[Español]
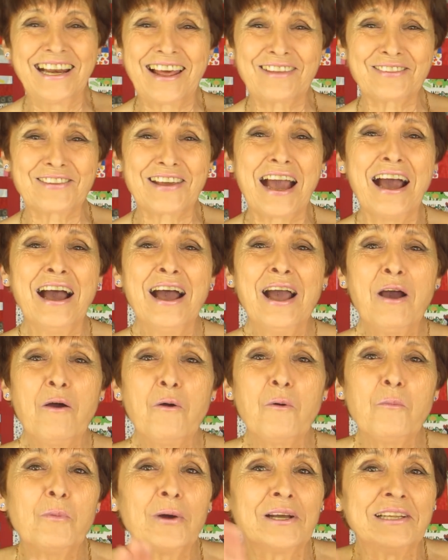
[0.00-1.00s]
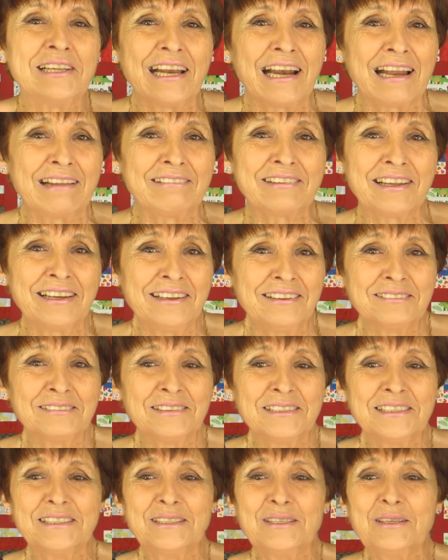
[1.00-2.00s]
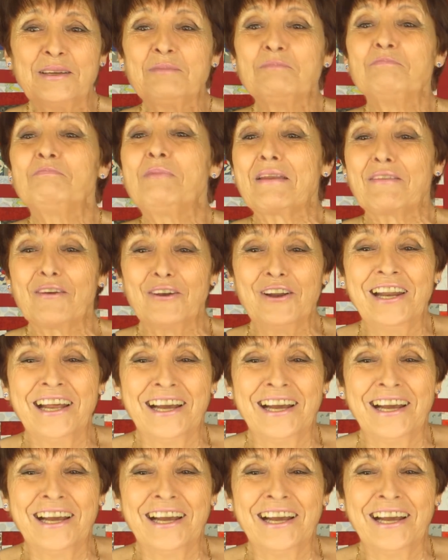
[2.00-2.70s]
lo hacía un buen delante. Para lo que se viera. Perdón,